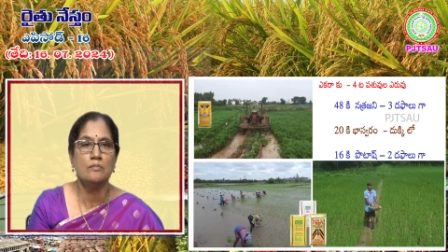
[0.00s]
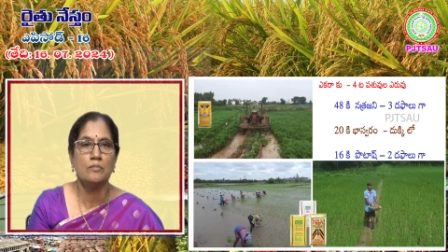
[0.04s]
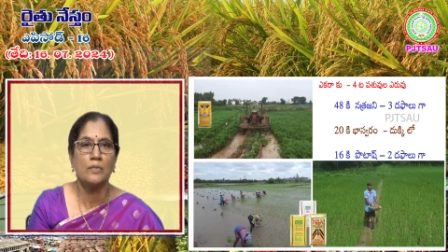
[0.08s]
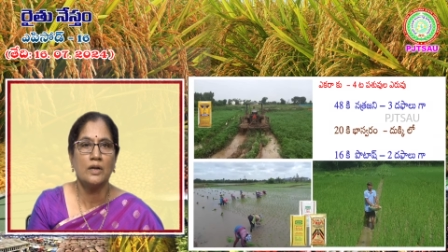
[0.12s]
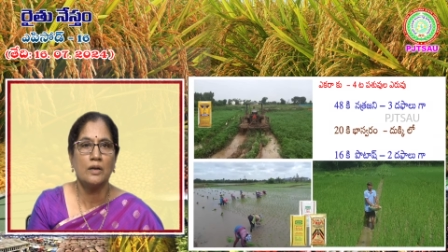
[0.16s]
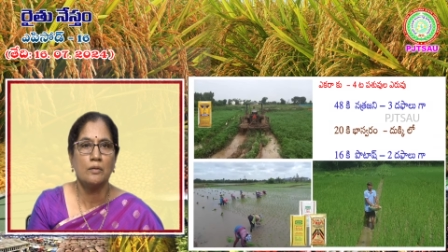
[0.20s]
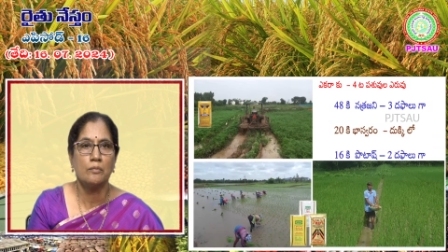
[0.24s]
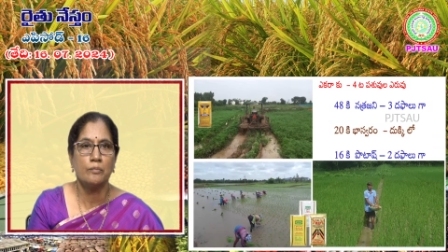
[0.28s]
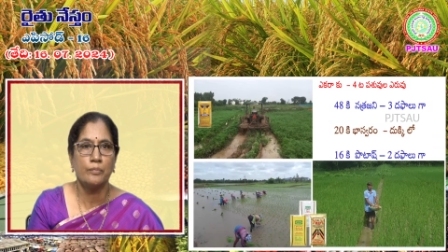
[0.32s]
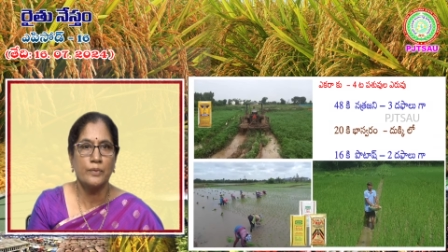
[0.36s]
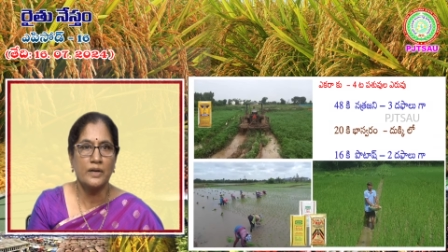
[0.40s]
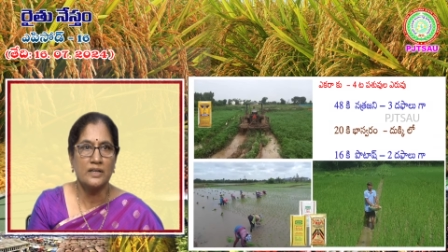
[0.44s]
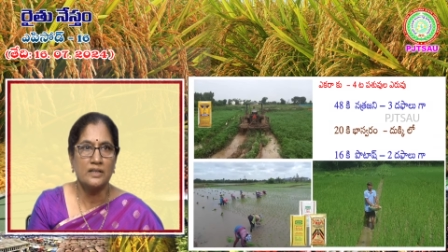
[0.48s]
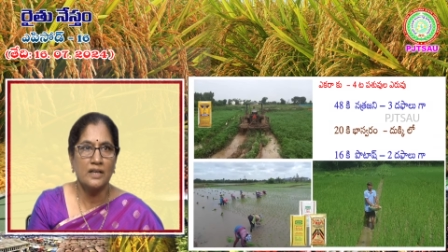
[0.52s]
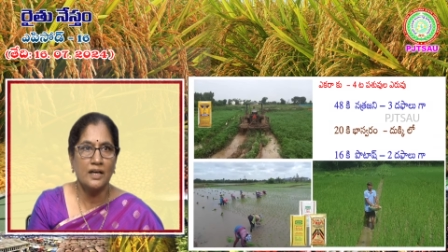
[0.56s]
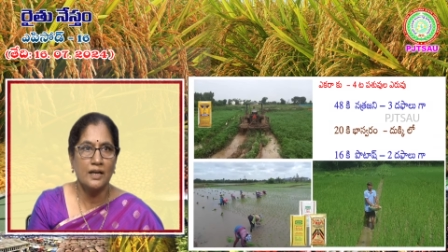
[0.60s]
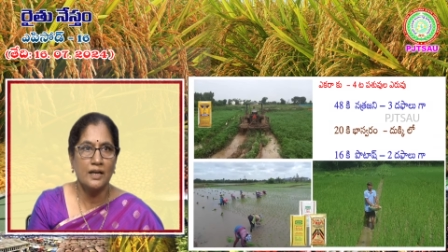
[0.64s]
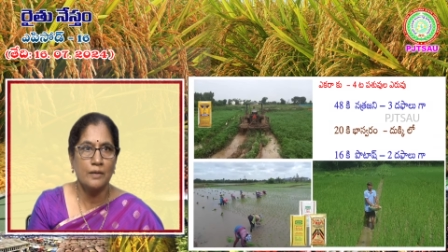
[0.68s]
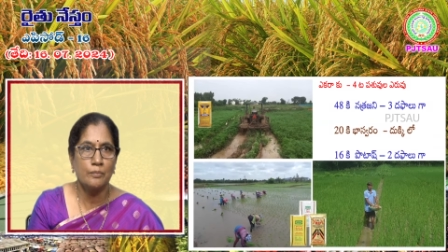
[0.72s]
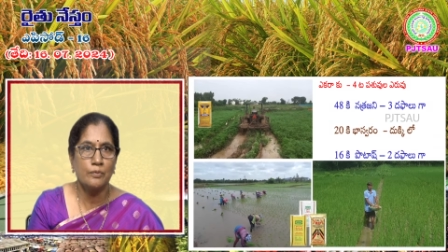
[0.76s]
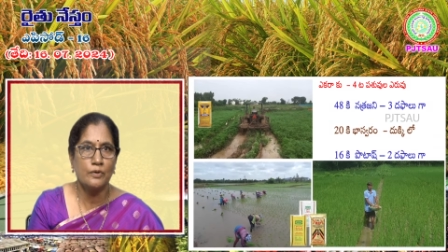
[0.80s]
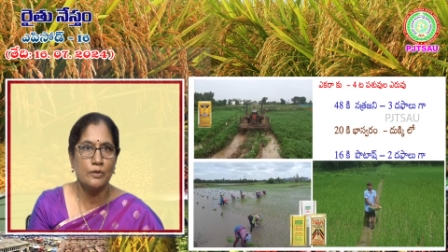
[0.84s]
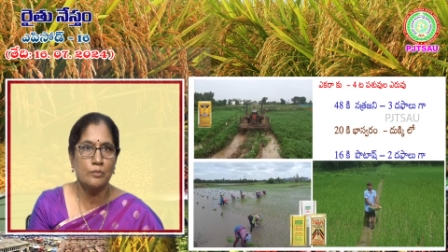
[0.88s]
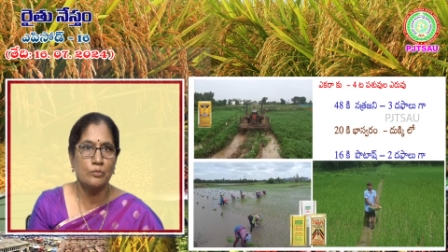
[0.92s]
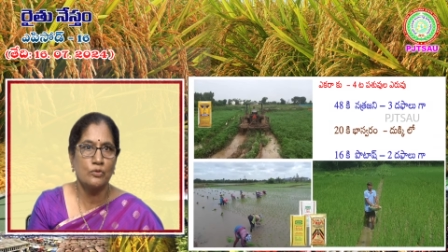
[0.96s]
మనం ప్రధాన
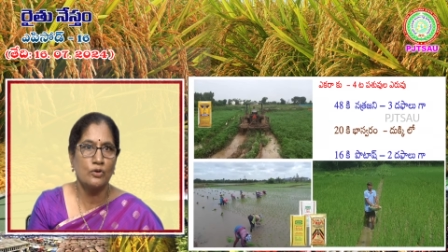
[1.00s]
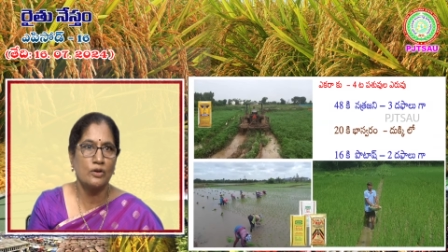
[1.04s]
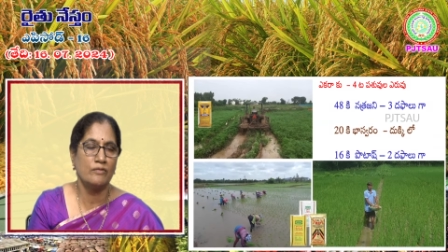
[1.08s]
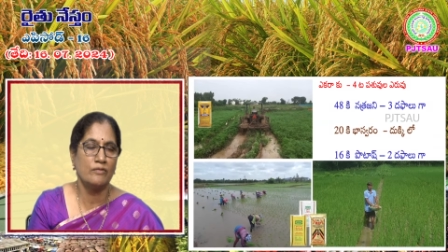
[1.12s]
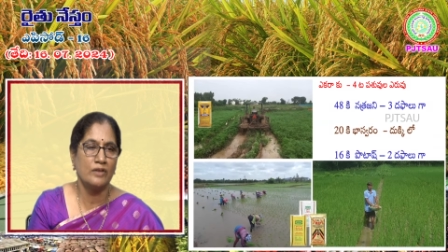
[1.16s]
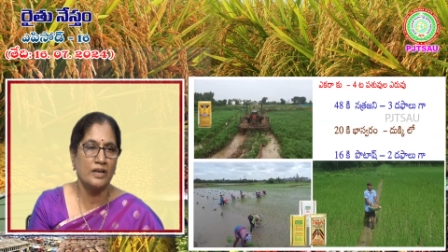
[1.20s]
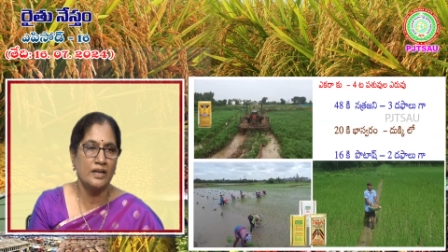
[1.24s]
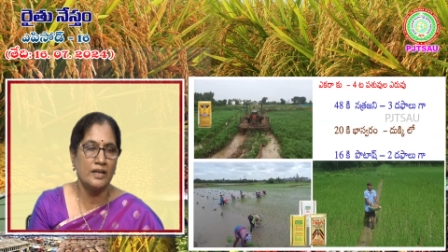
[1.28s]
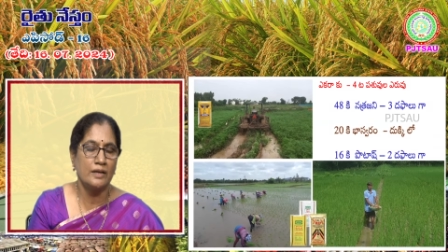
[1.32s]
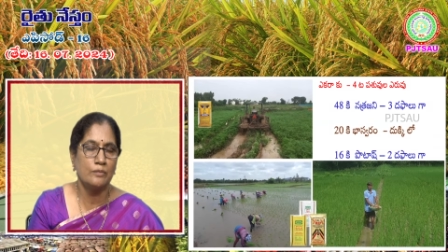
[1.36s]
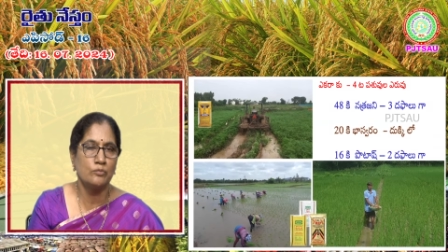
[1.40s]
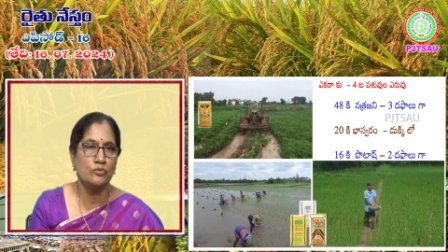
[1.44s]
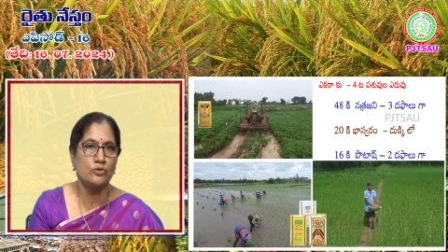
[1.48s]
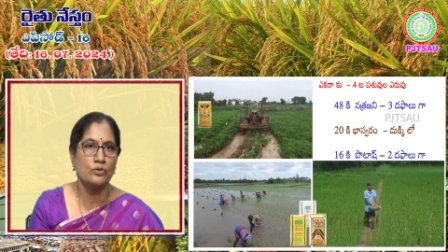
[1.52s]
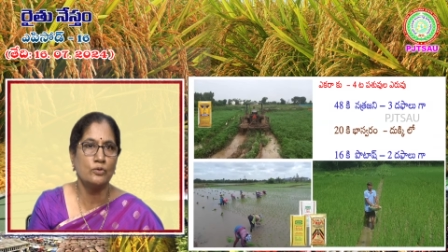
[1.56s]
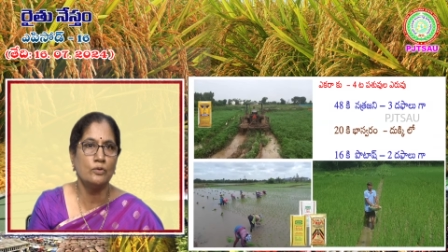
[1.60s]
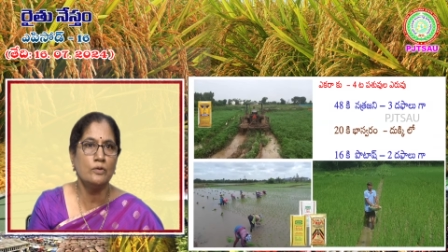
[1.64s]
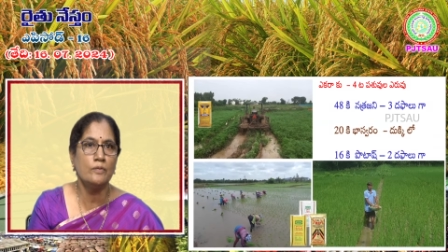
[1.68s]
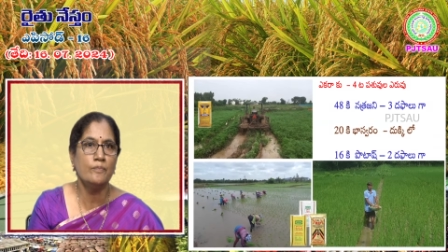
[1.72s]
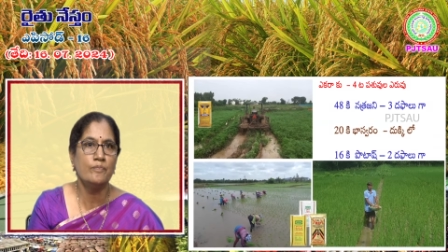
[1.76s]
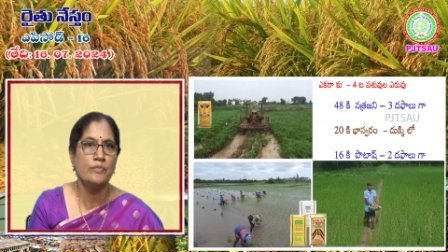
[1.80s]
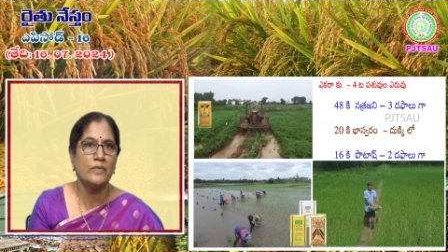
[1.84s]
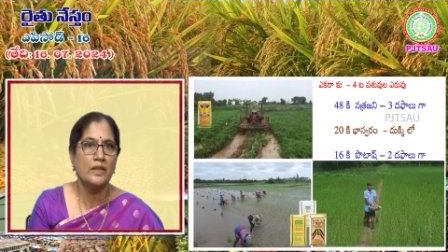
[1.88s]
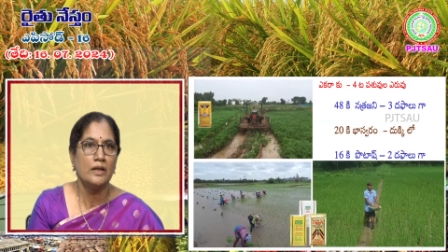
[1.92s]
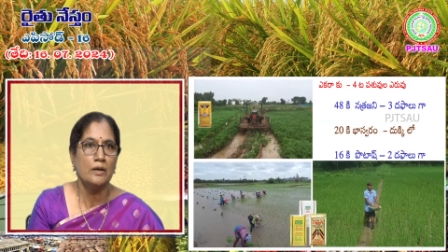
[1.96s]
పొలంలోకి వెళ్లే ముందు
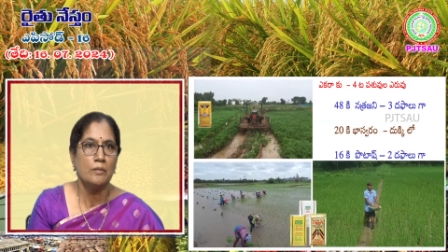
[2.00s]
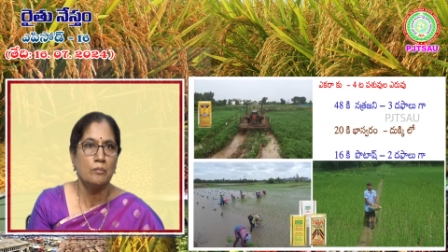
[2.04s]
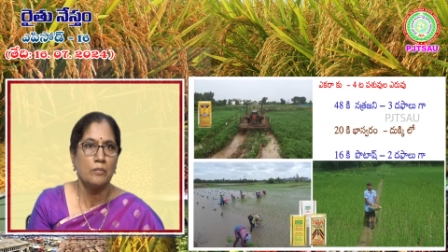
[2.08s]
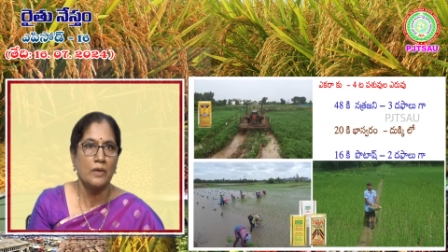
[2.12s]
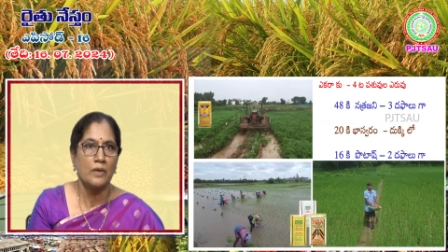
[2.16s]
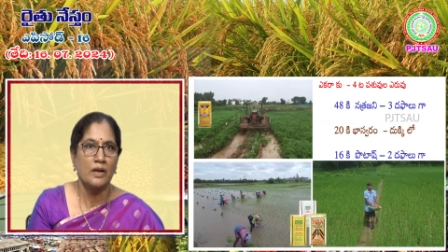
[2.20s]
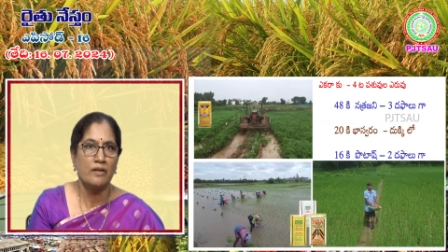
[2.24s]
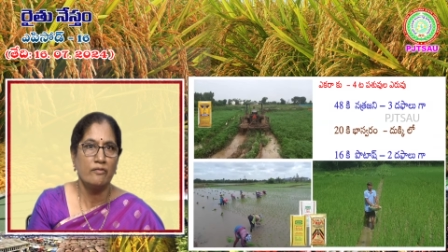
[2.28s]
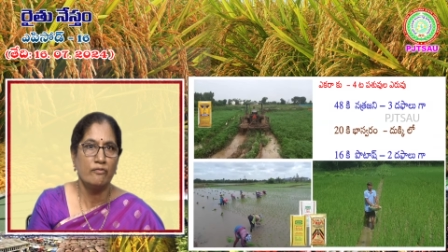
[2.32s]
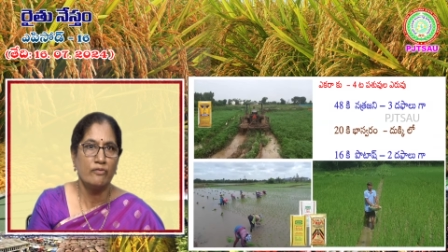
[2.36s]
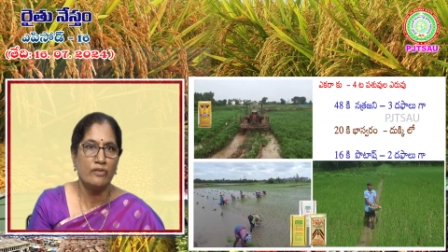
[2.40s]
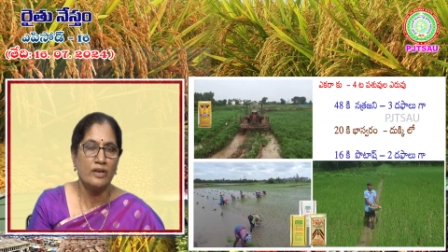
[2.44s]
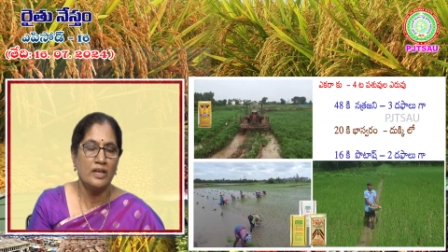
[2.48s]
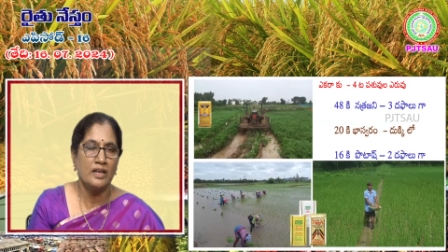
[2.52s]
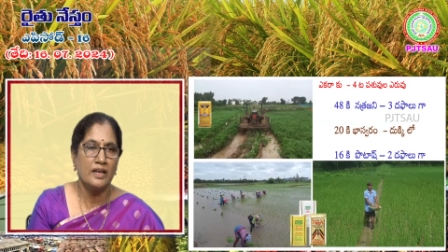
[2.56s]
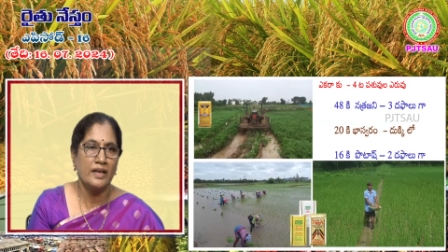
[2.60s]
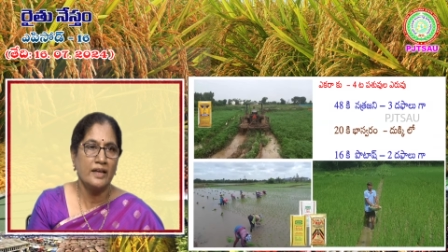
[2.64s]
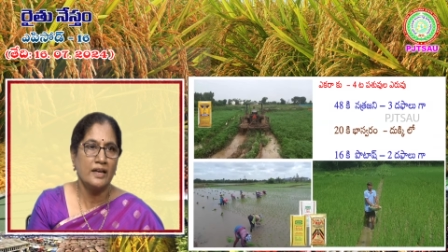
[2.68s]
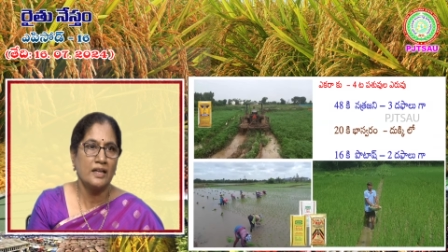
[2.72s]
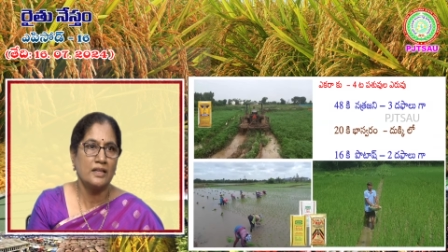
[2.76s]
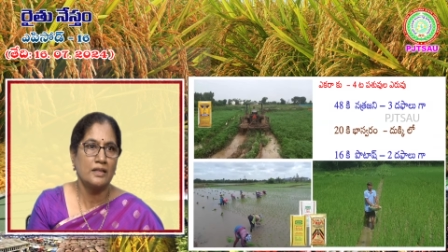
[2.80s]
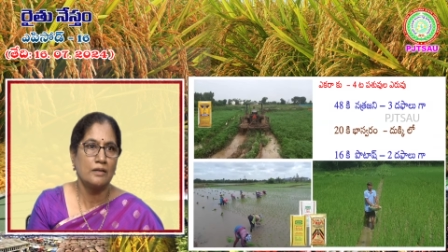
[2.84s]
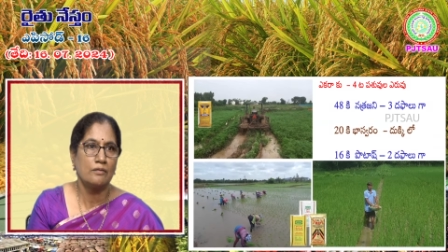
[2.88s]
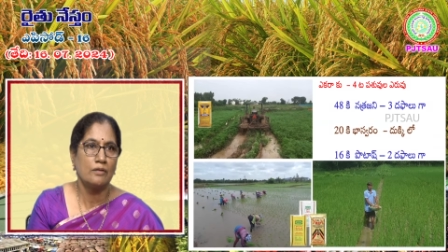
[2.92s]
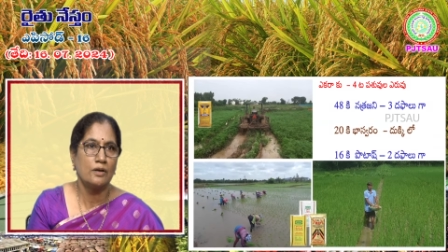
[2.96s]
మనం
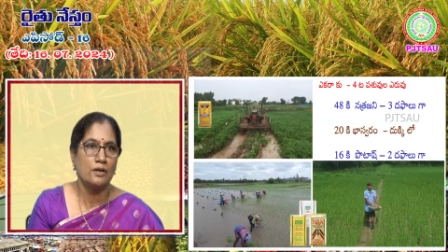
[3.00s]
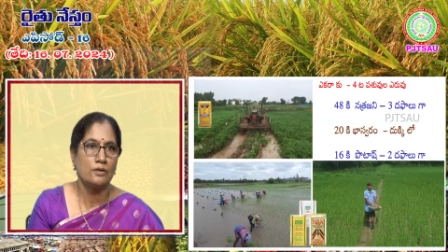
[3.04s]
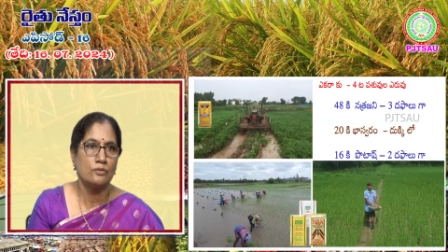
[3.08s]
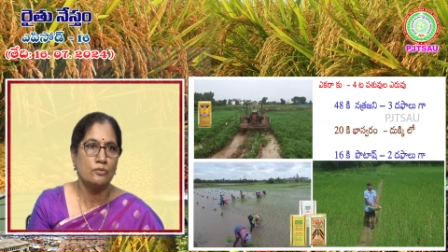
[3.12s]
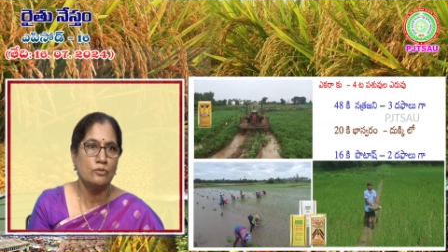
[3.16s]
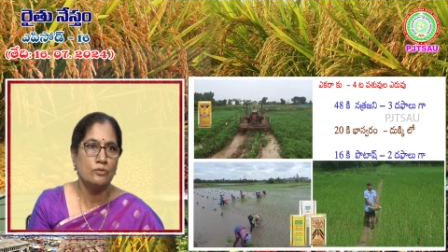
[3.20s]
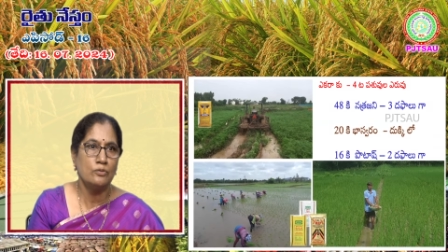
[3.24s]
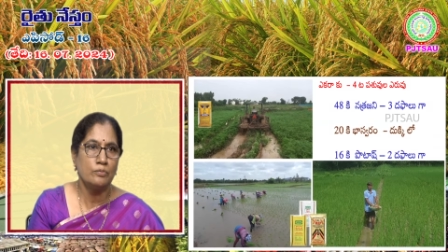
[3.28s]
వీలైనంత వరకు